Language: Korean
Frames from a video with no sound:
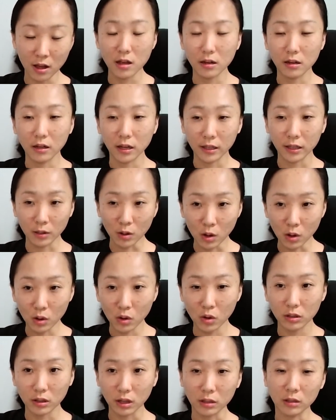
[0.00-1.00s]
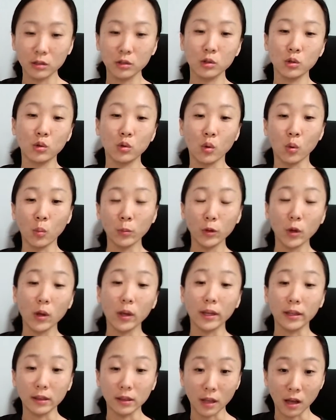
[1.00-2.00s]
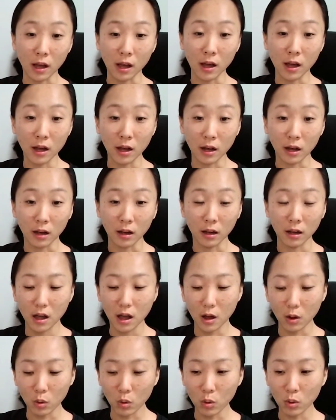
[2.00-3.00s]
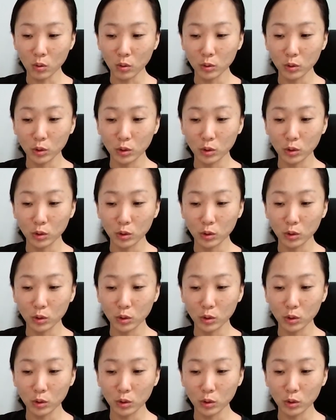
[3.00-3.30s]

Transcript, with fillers: 그래서 나 그쪽으로 옮겨야겠다 하고